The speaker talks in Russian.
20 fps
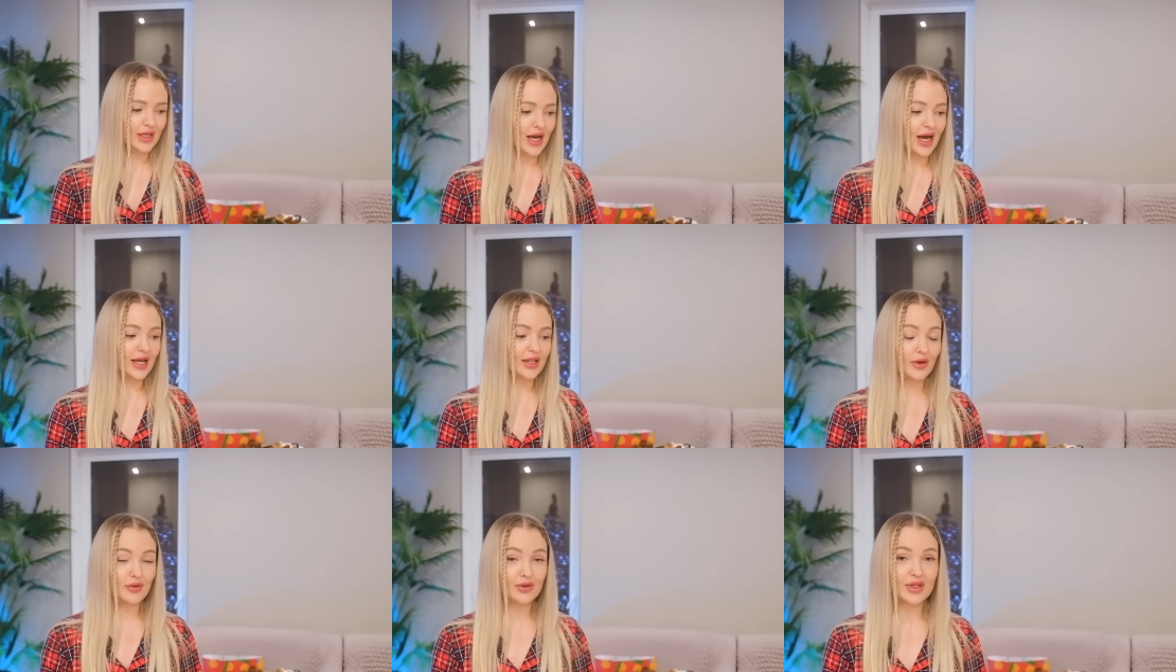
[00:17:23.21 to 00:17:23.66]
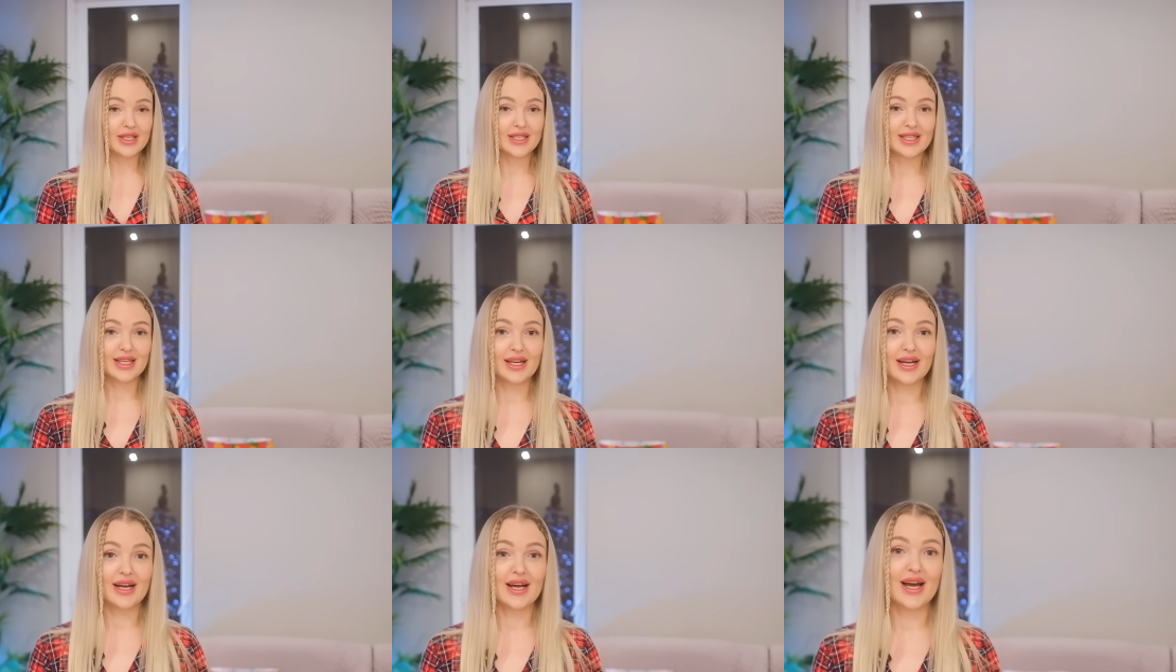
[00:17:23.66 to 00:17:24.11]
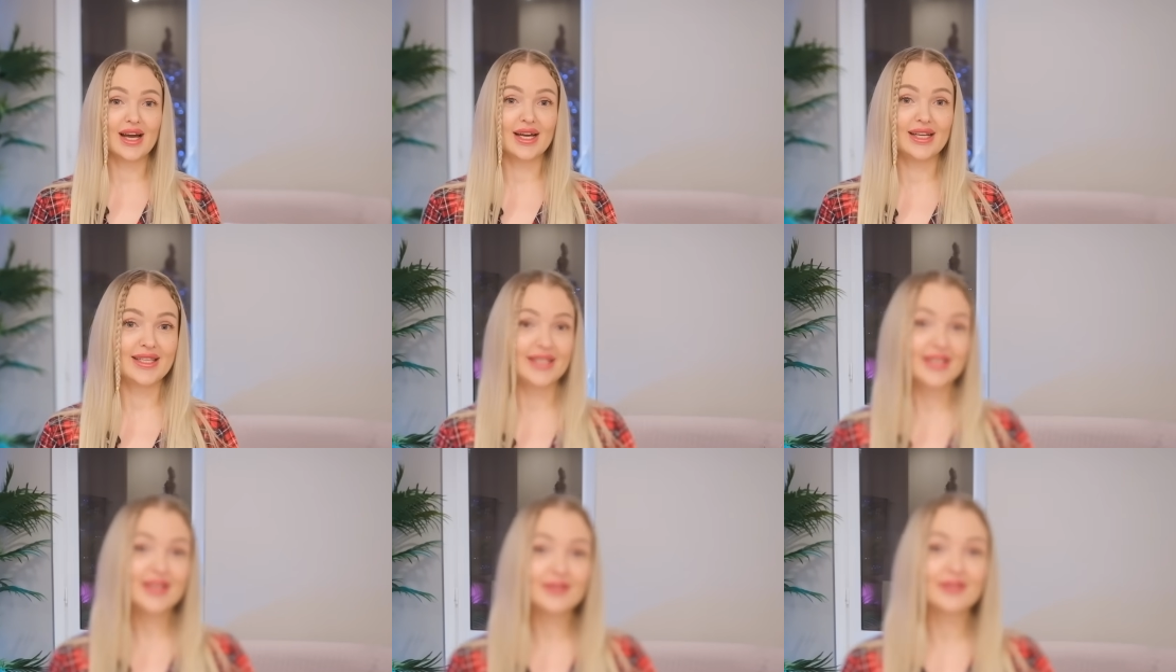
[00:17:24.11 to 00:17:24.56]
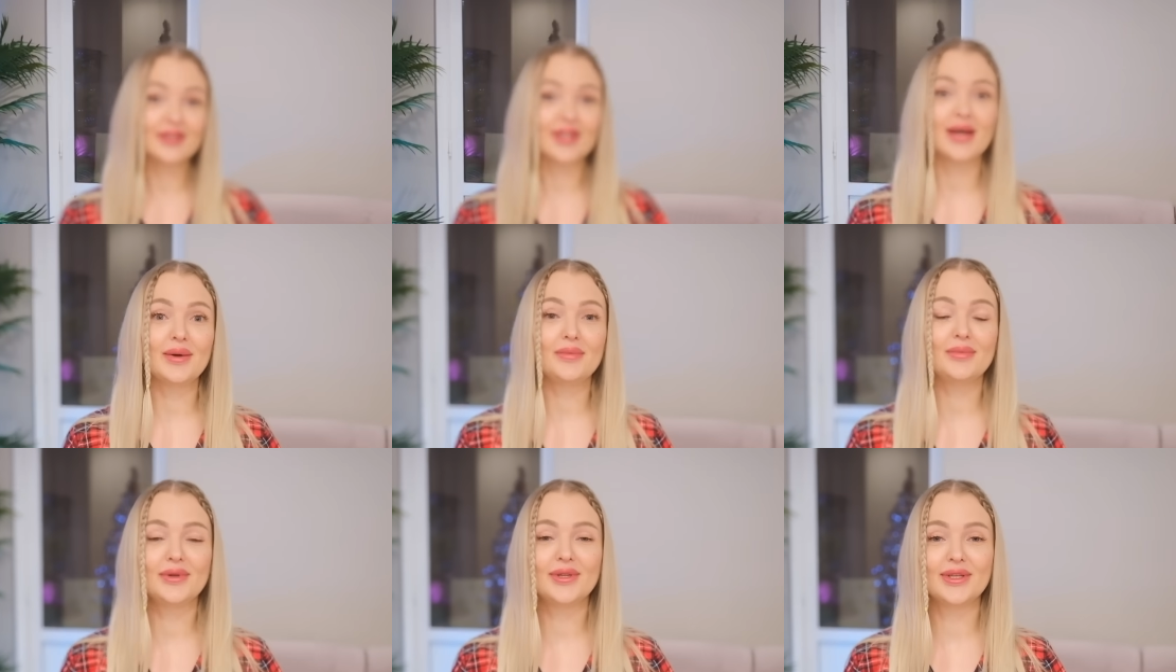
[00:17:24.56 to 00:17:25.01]
она у нас такая
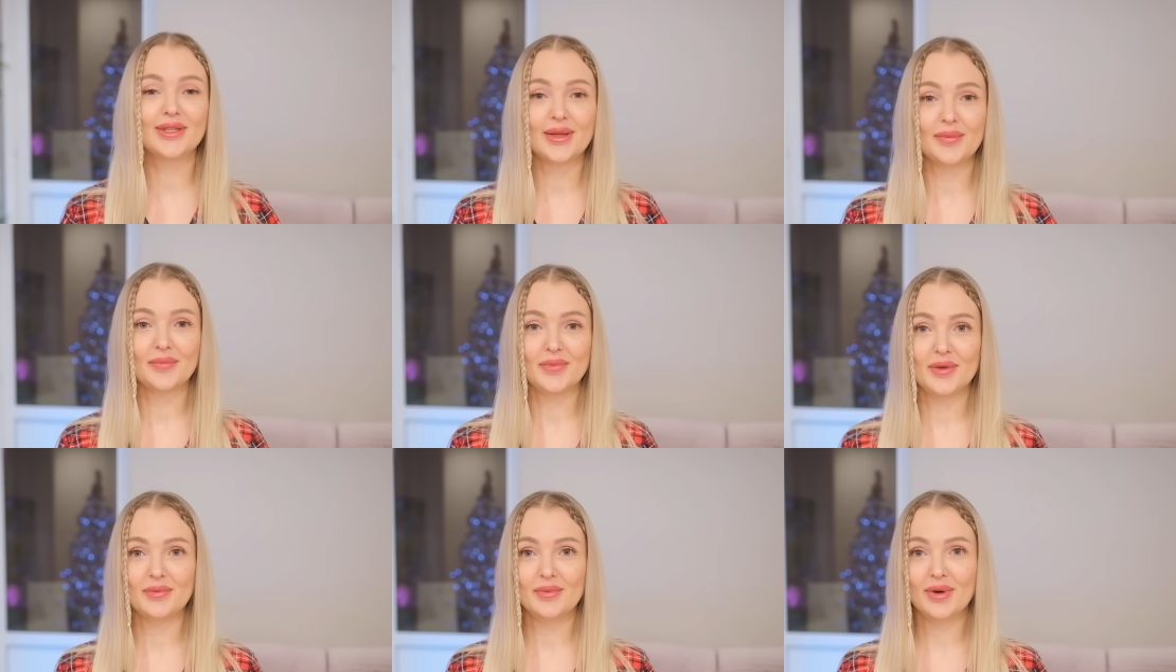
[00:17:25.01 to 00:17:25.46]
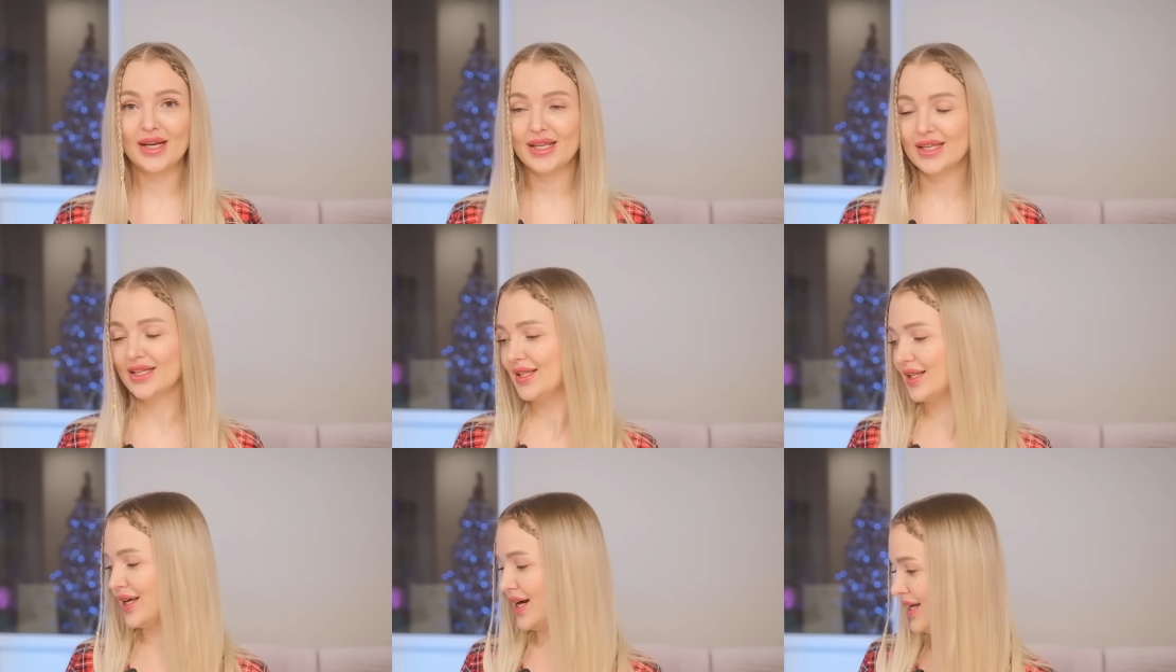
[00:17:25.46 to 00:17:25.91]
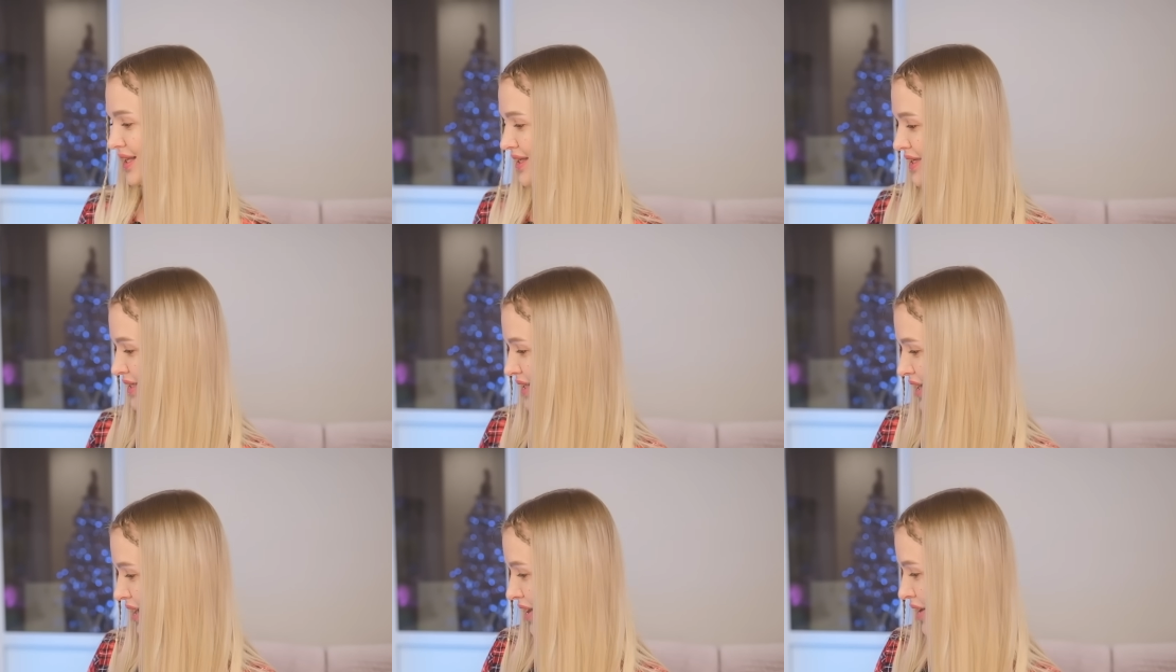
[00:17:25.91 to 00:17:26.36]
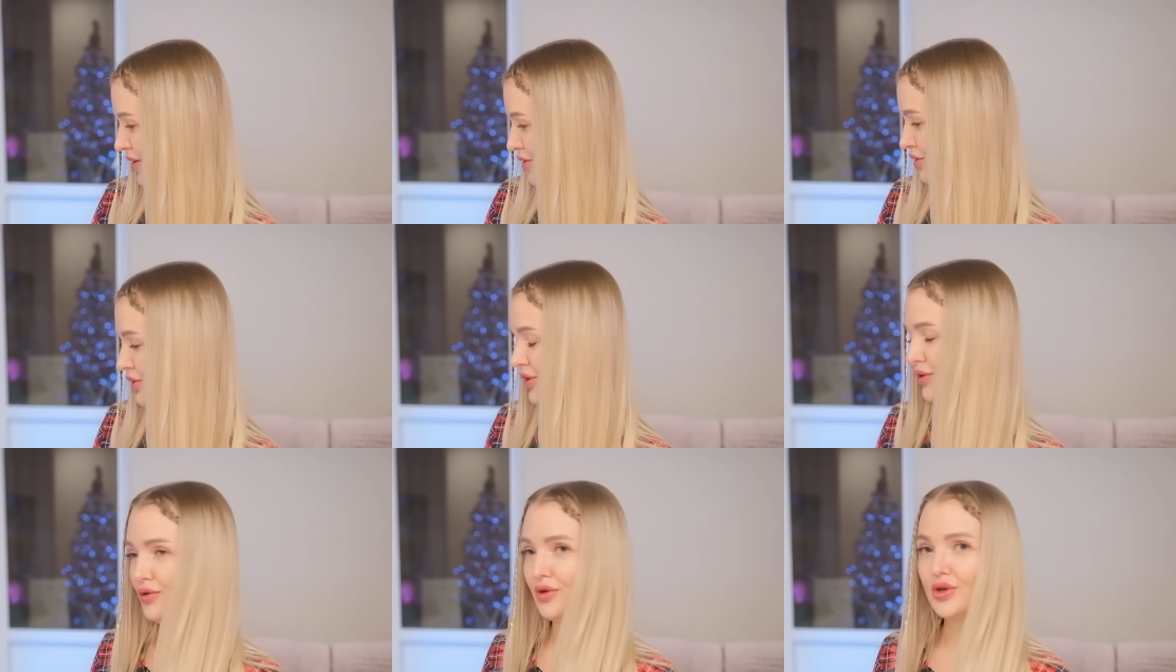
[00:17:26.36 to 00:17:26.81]
активная, будет обнимать, гладить, а у
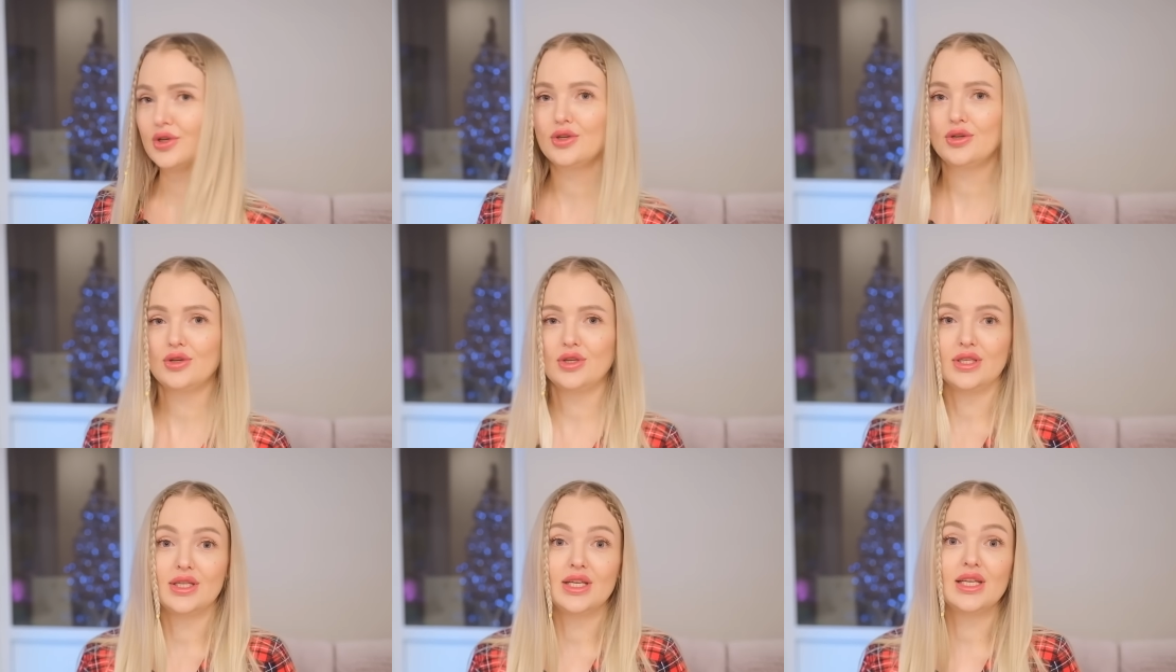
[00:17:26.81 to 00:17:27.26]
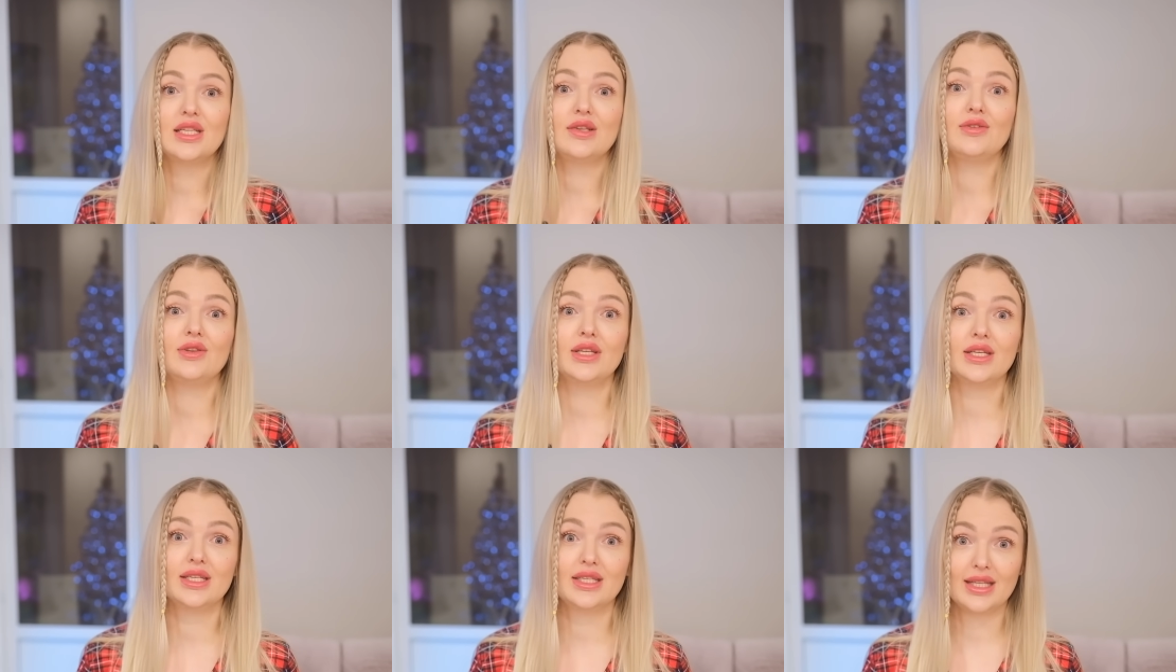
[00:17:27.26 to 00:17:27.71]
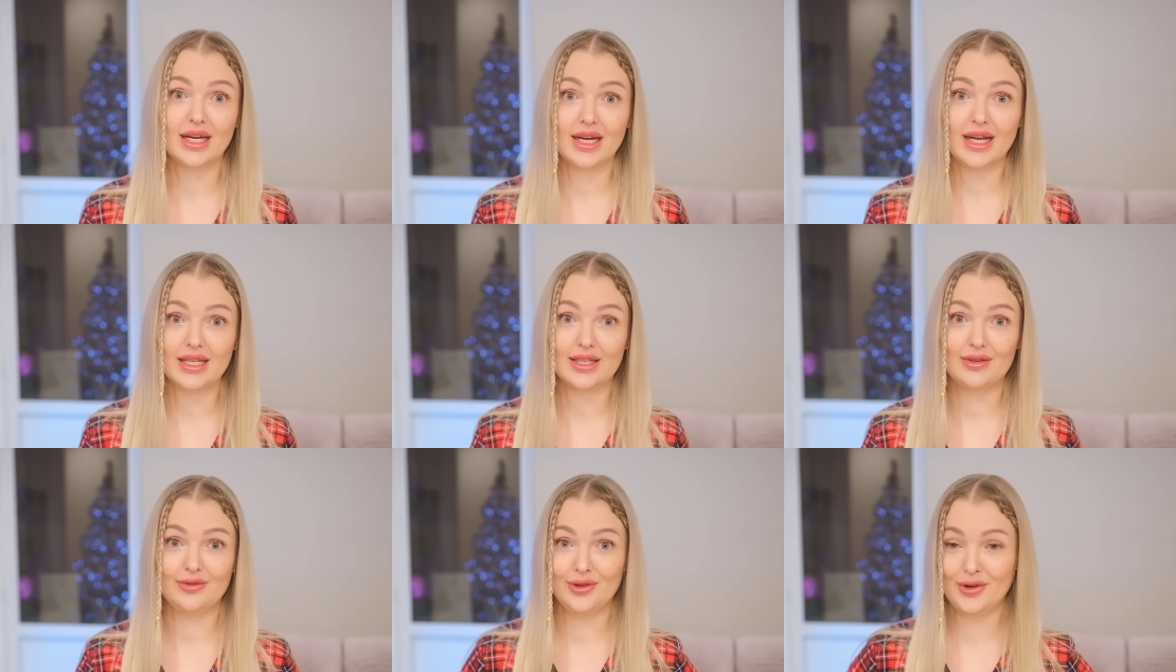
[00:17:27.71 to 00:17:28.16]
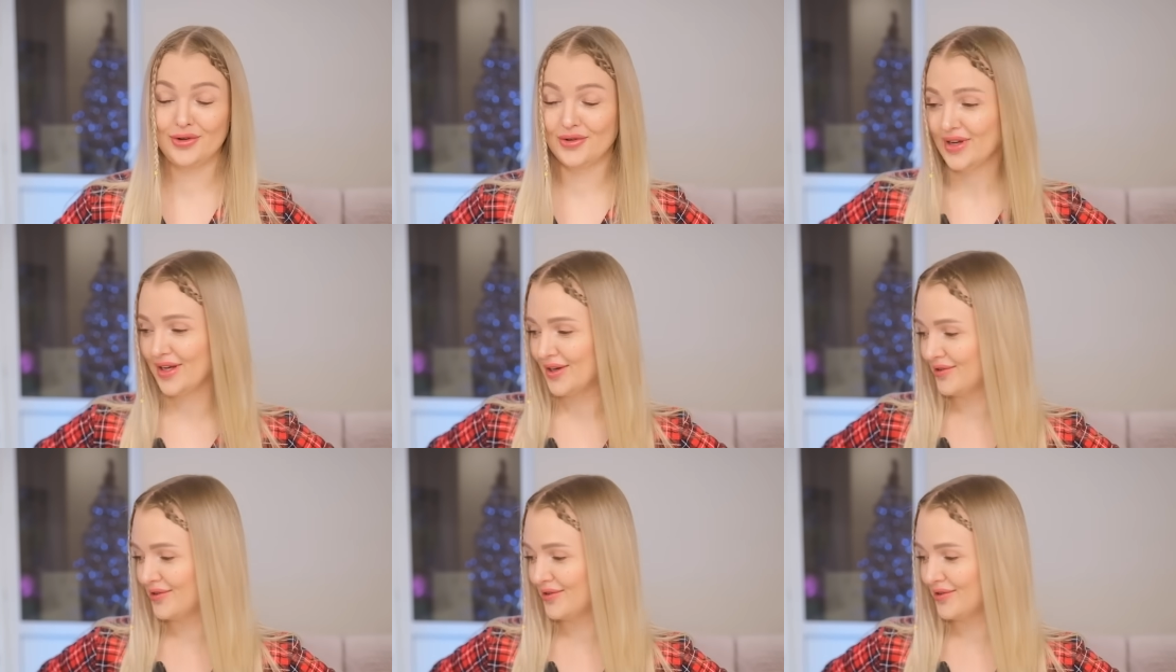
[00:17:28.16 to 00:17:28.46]
него еще, естественно, стресс в новой